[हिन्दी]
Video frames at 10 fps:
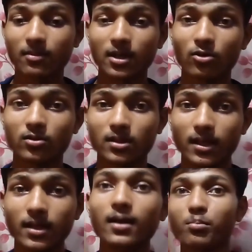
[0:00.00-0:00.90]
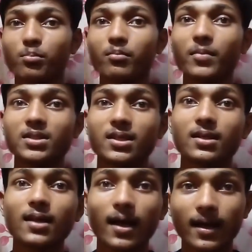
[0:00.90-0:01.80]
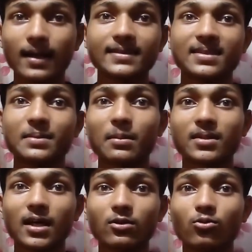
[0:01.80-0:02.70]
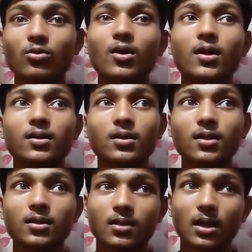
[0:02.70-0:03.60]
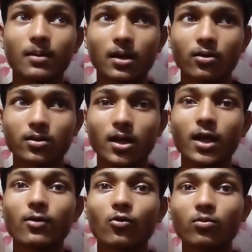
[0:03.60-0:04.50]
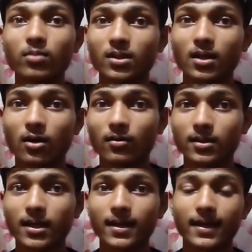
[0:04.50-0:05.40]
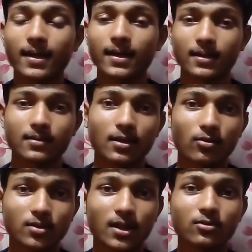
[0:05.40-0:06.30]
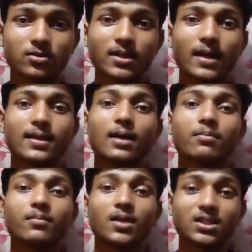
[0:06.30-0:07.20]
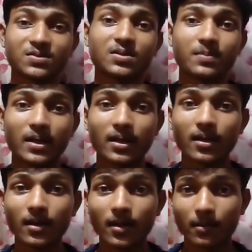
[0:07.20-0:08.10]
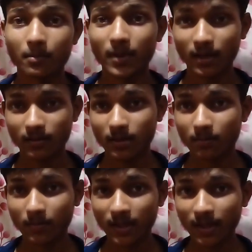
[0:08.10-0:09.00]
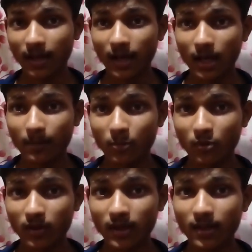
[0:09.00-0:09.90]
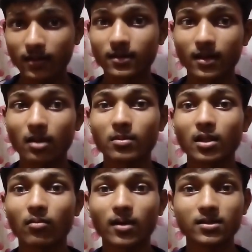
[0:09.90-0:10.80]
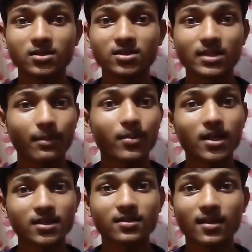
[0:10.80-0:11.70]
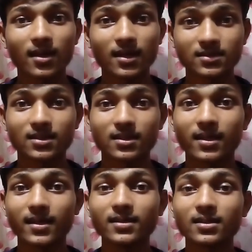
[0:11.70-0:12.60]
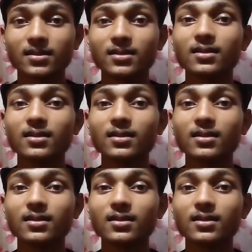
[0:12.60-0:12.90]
बड़ा होता है बेसिकली अगर ऐसे में बता दूं कि इतना बड़ा होता है रूम कितना होता है घर कितना होता है तो शायद आप ना समझ पाए बट मैं आपको एक ट्रिक बताऊंगा जिससे आप गेस्ट कर सकते हैं कि